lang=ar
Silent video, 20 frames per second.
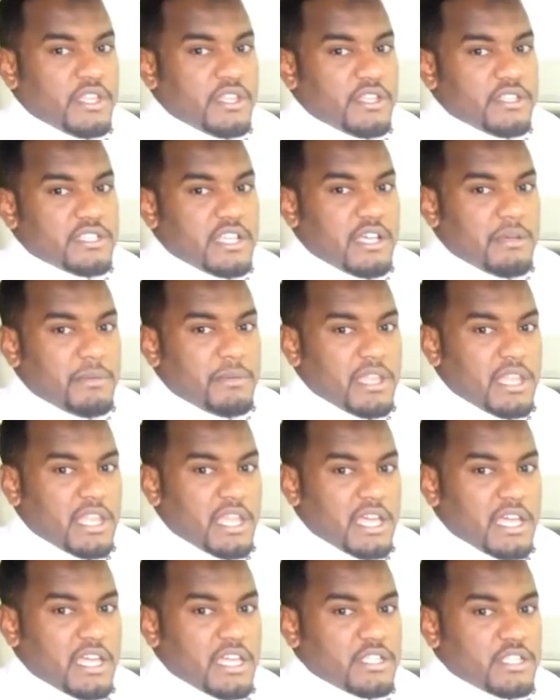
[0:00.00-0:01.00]
نظام
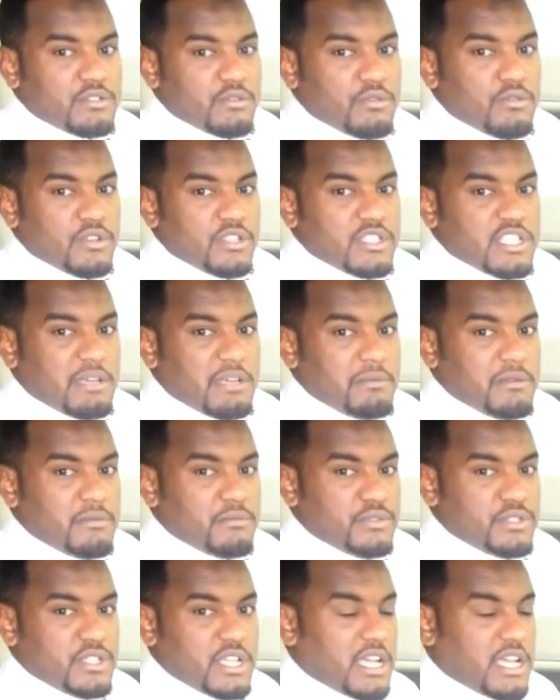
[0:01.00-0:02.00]
الهاس وهو نظام
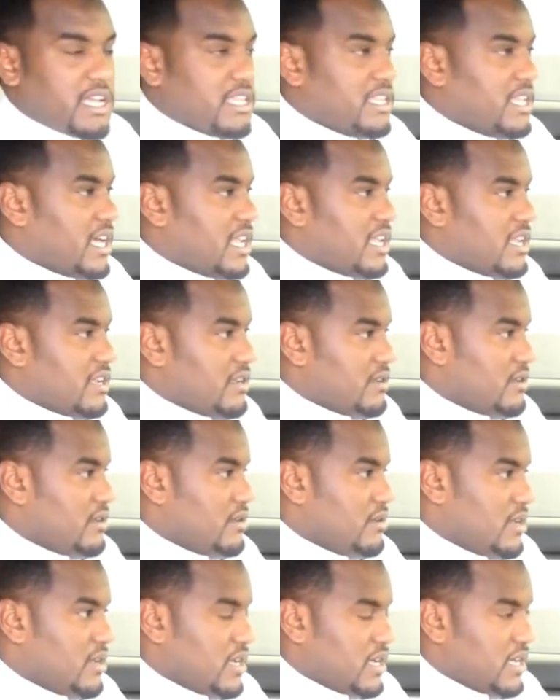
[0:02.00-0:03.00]
المساعده على
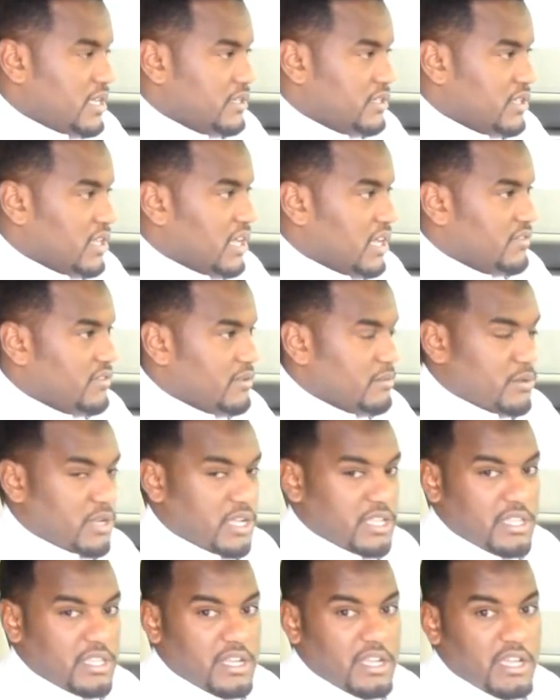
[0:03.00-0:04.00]
الانطلاق في
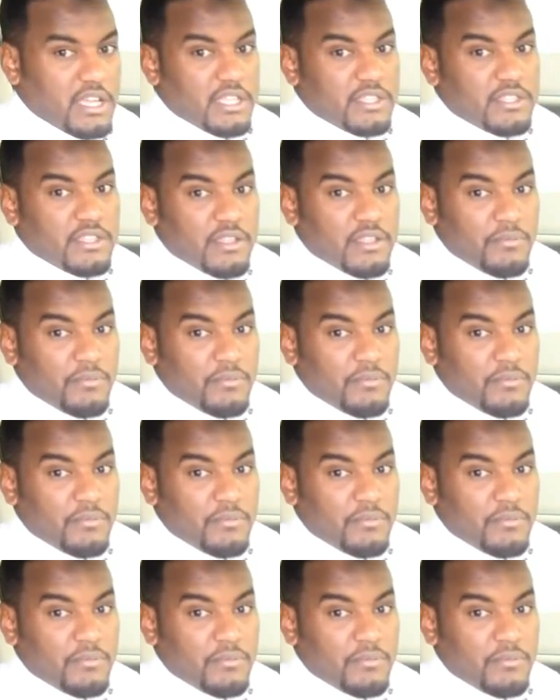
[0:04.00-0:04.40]
المنحدرات